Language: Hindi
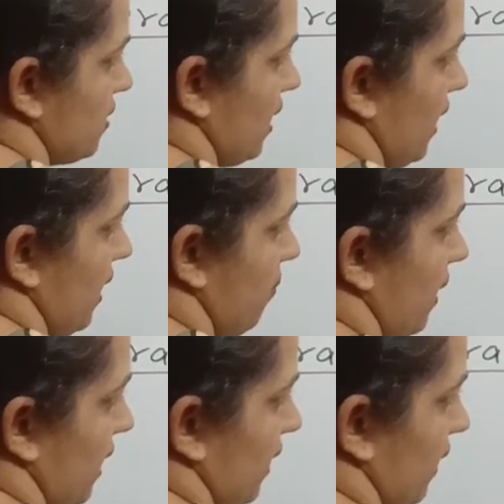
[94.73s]
चाहे
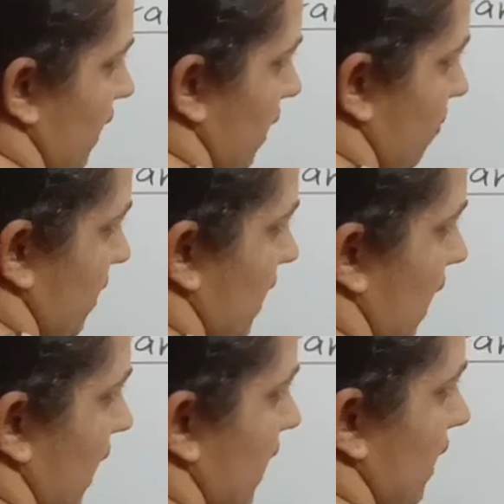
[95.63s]
हमारा के
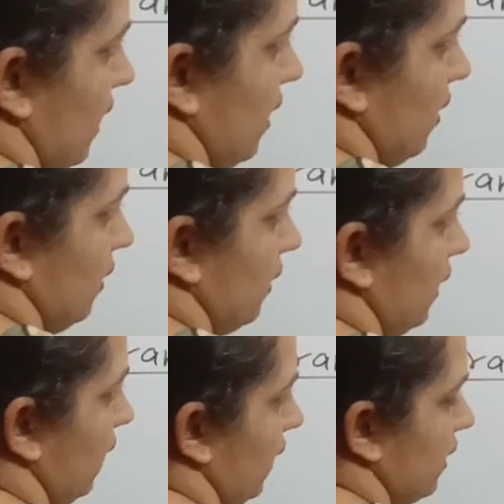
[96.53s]
का आए
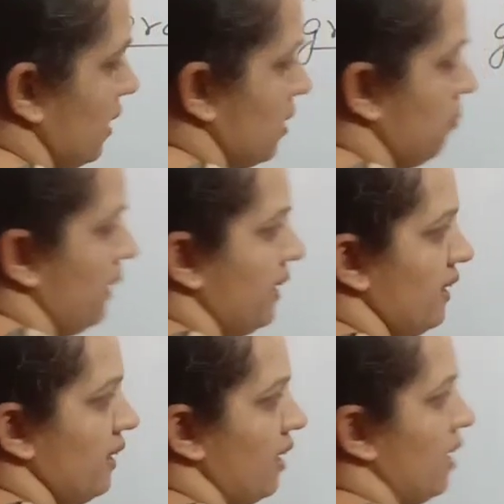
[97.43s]
ठीक है यही
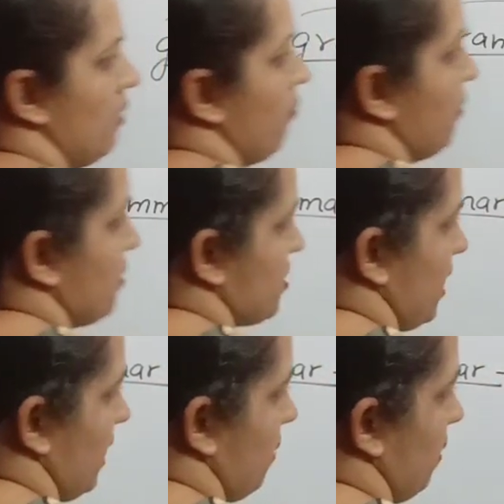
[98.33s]
पैटर्न रहेगा
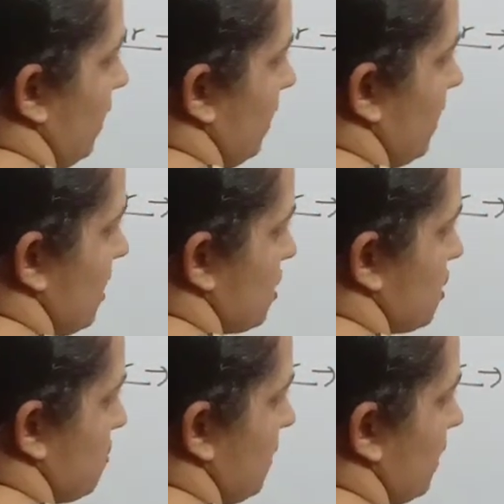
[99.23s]
चाहे हमारा
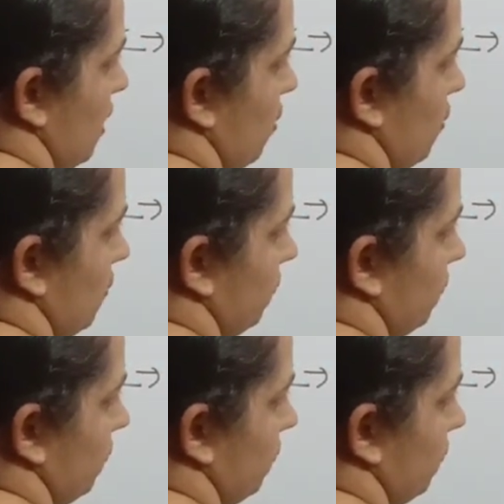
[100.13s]
डी का हो